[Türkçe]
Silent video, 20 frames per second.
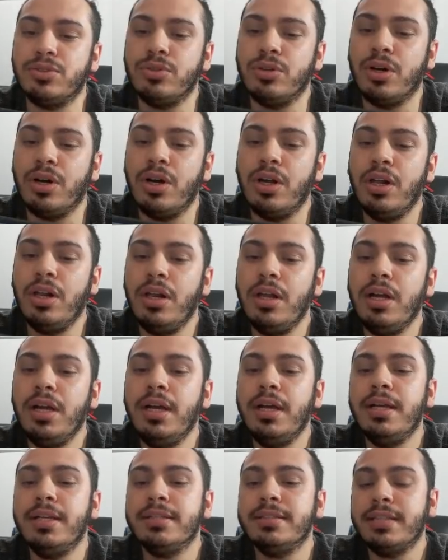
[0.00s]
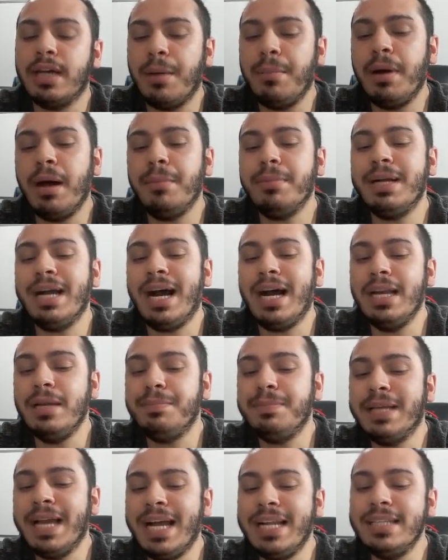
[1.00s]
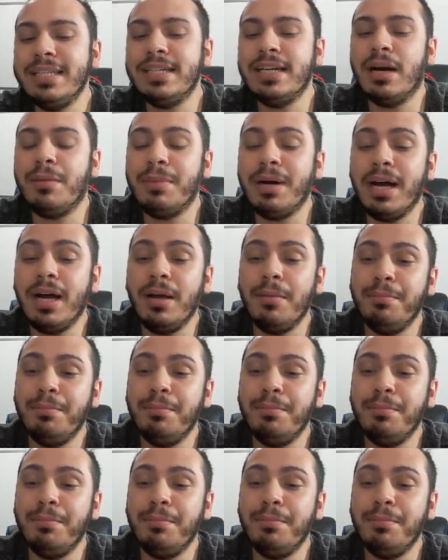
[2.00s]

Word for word: diyor. Tamam galip geldik ama